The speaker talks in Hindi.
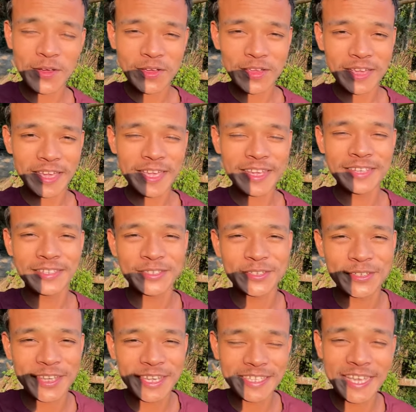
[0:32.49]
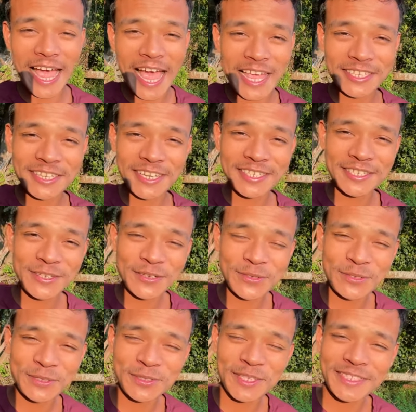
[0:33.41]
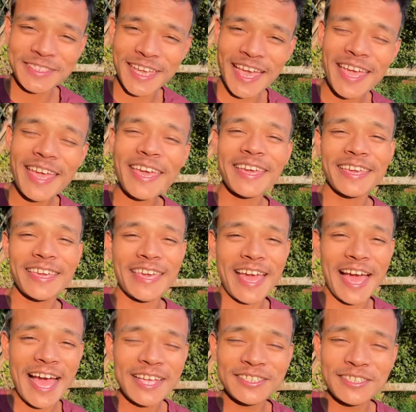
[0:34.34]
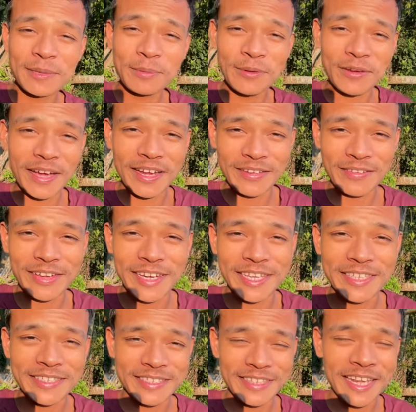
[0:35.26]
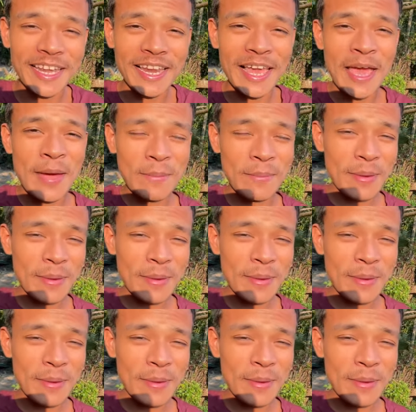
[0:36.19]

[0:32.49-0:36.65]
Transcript: अगेन सो गाइस आज का सीन कुछ ऐसा है कि आज हम लोग खाने वाले स्नेल